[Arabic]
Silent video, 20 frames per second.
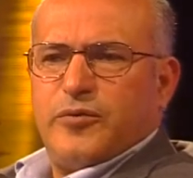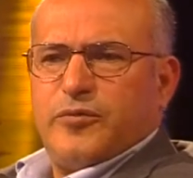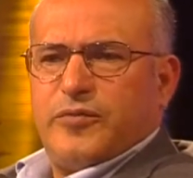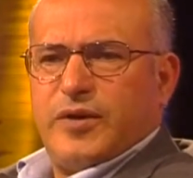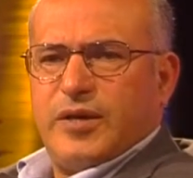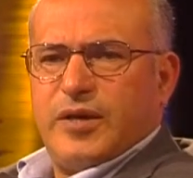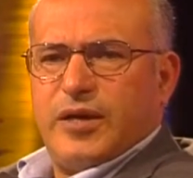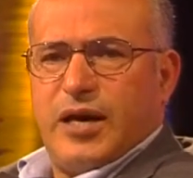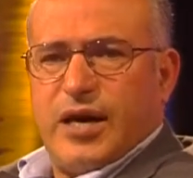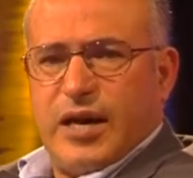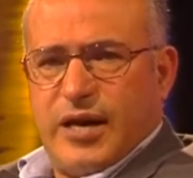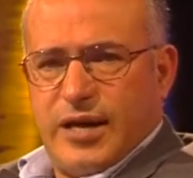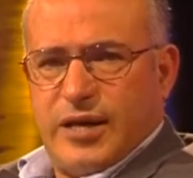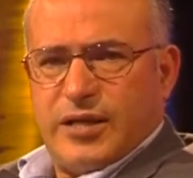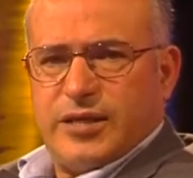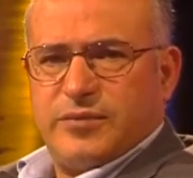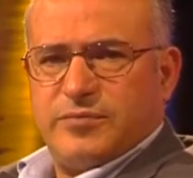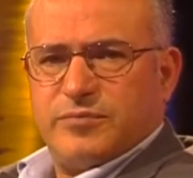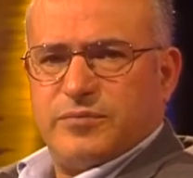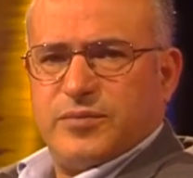في
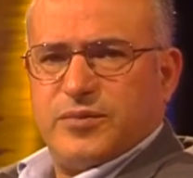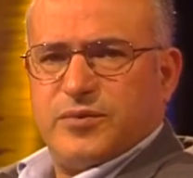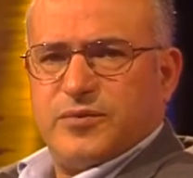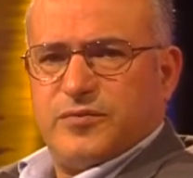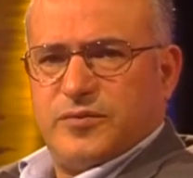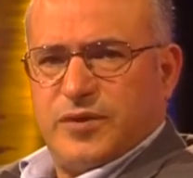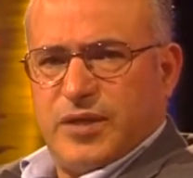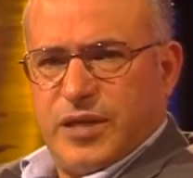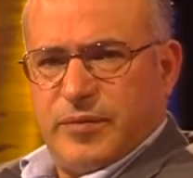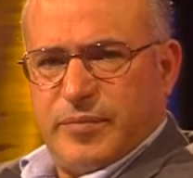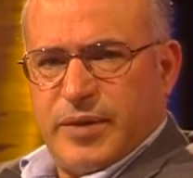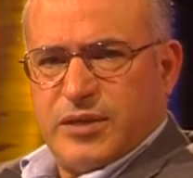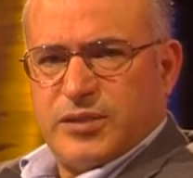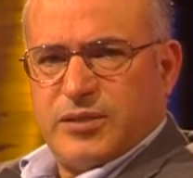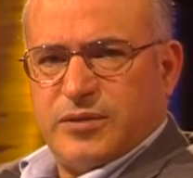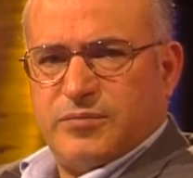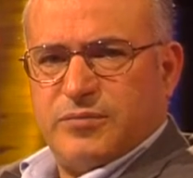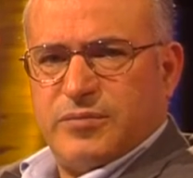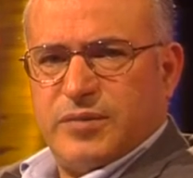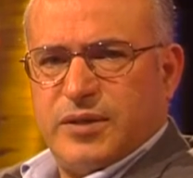حياتهم في
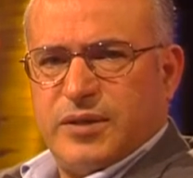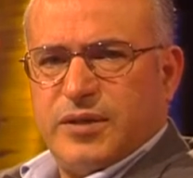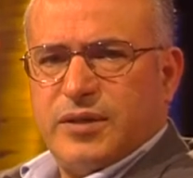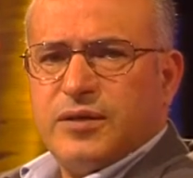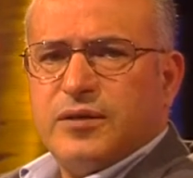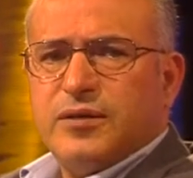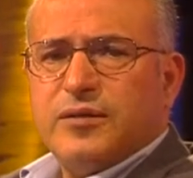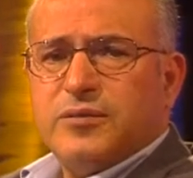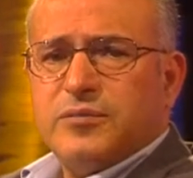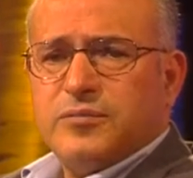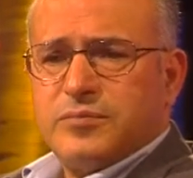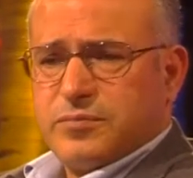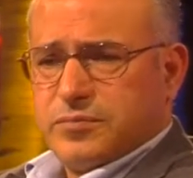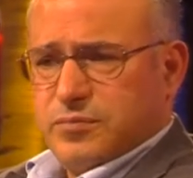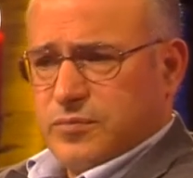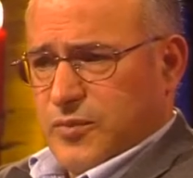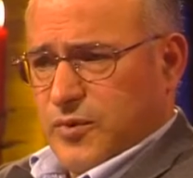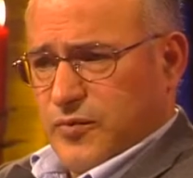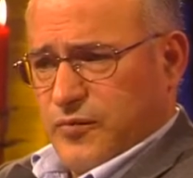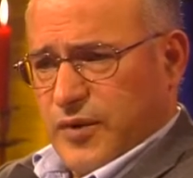لباسهم
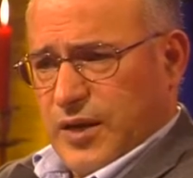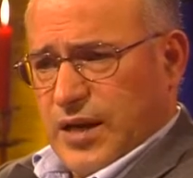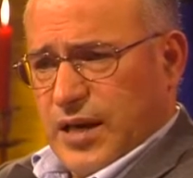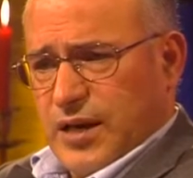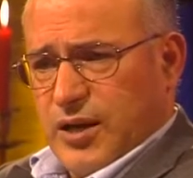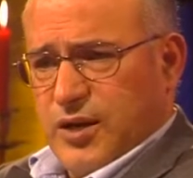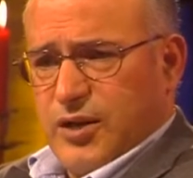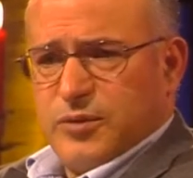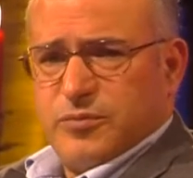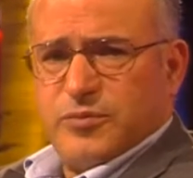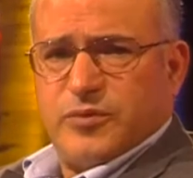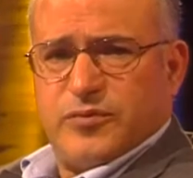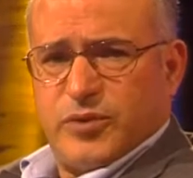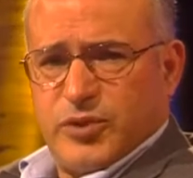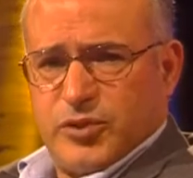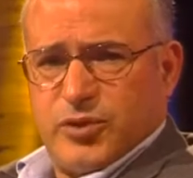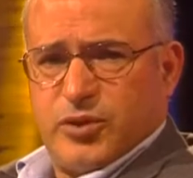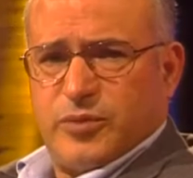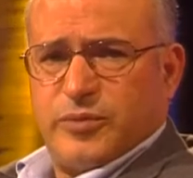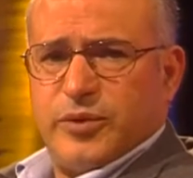في أكلهم
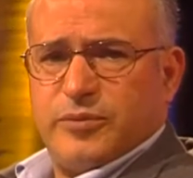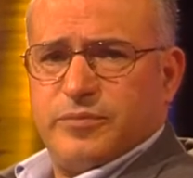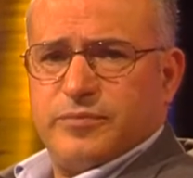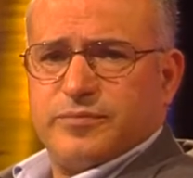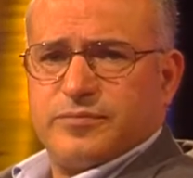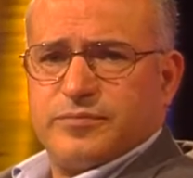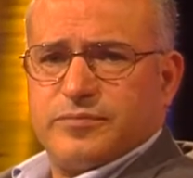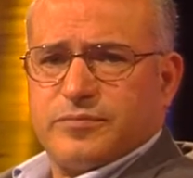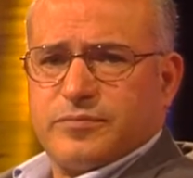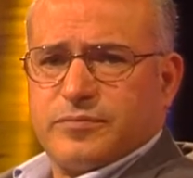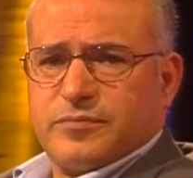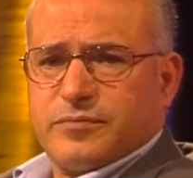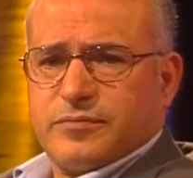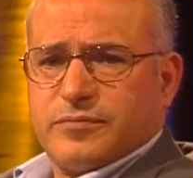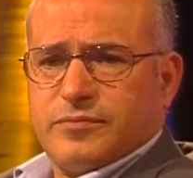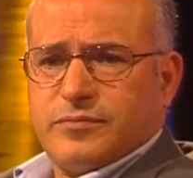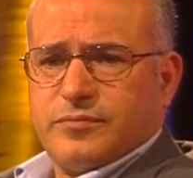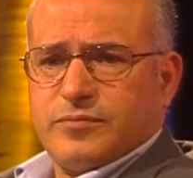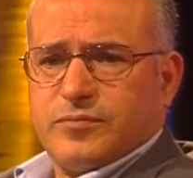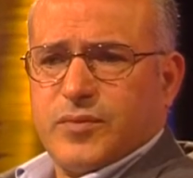في شربهم
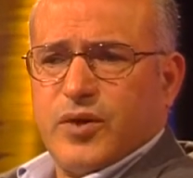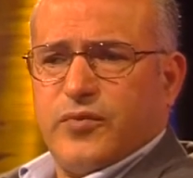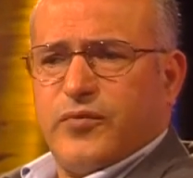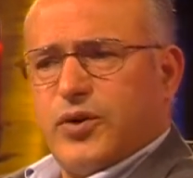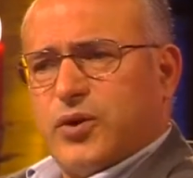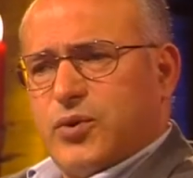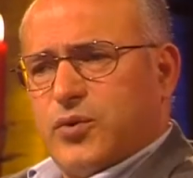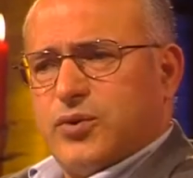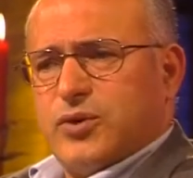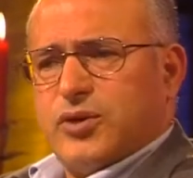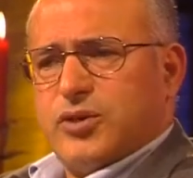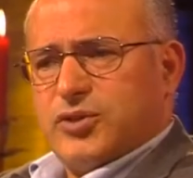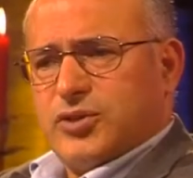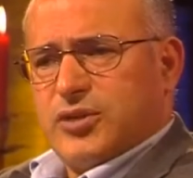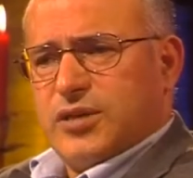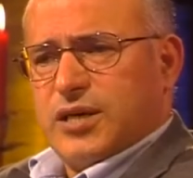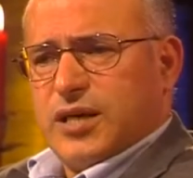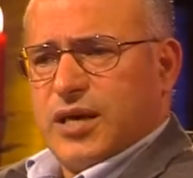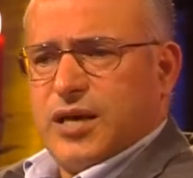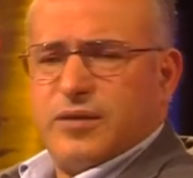في كل
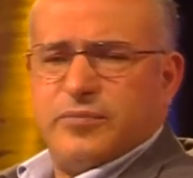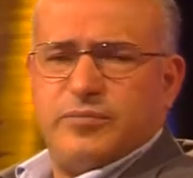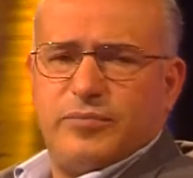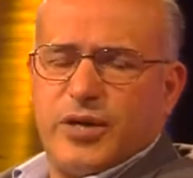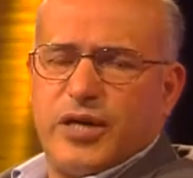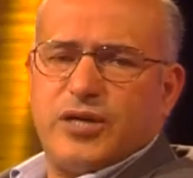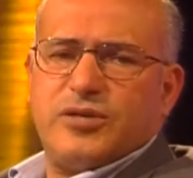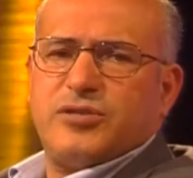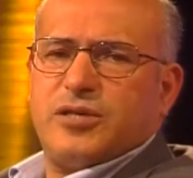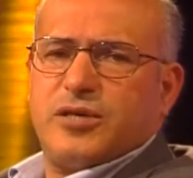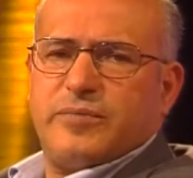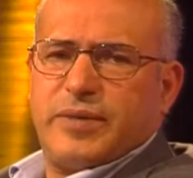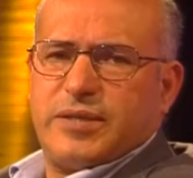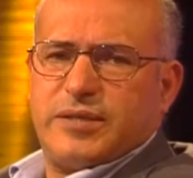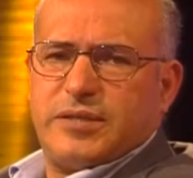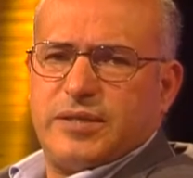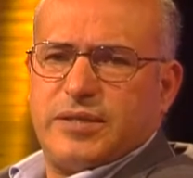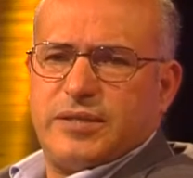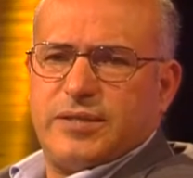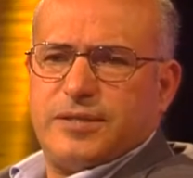شيء كان كان شيء
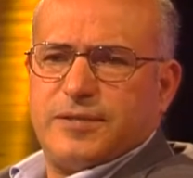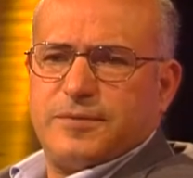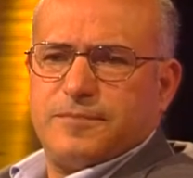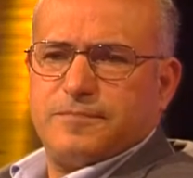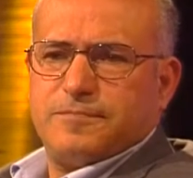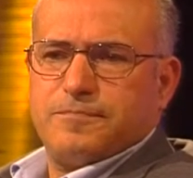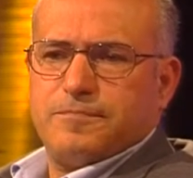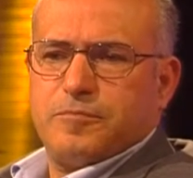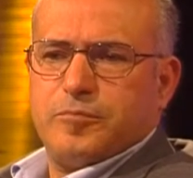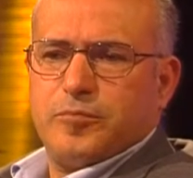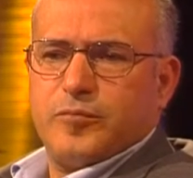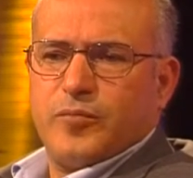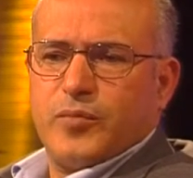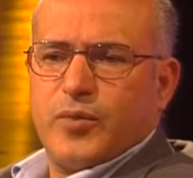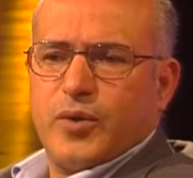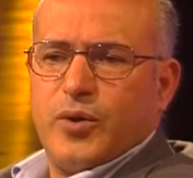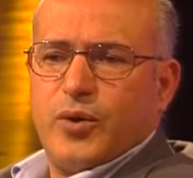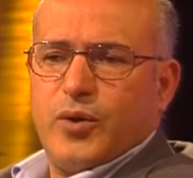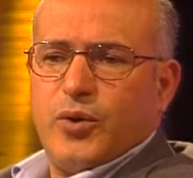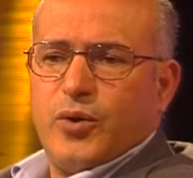بسيط
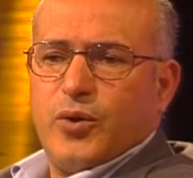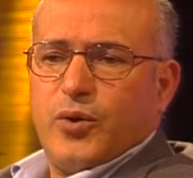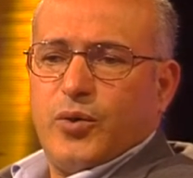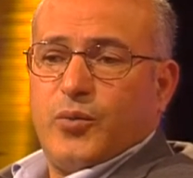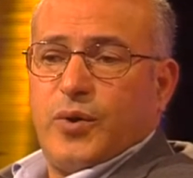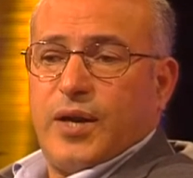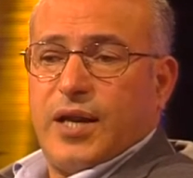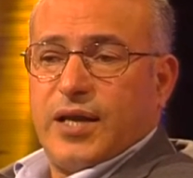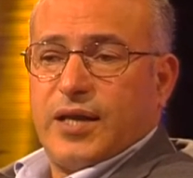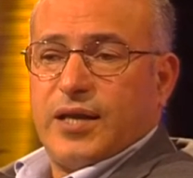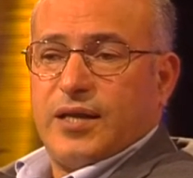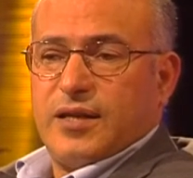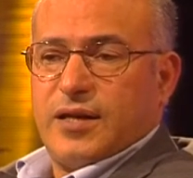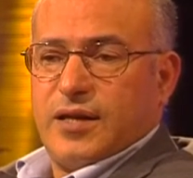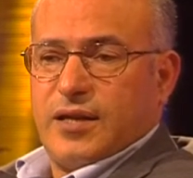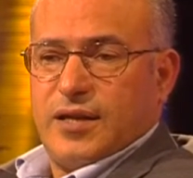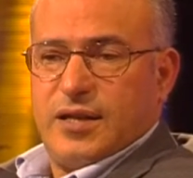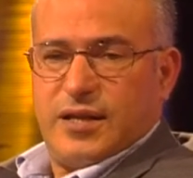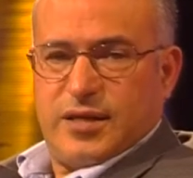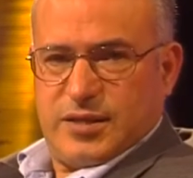ولكن
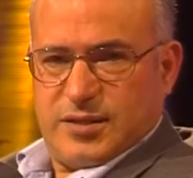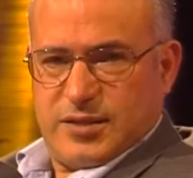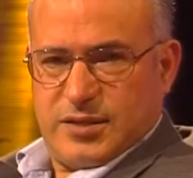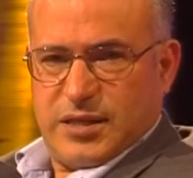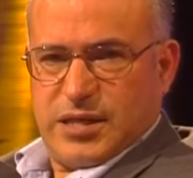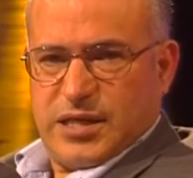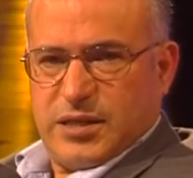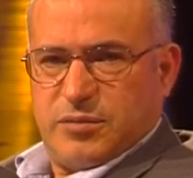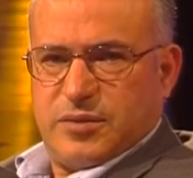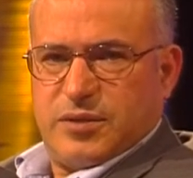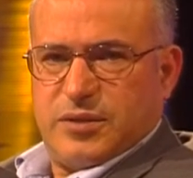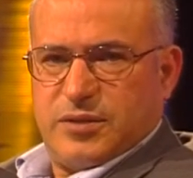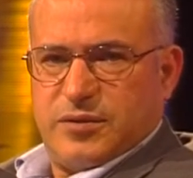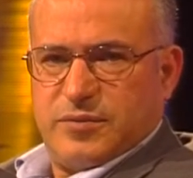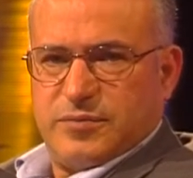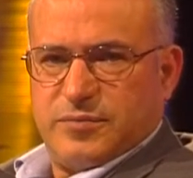كذلك استغربت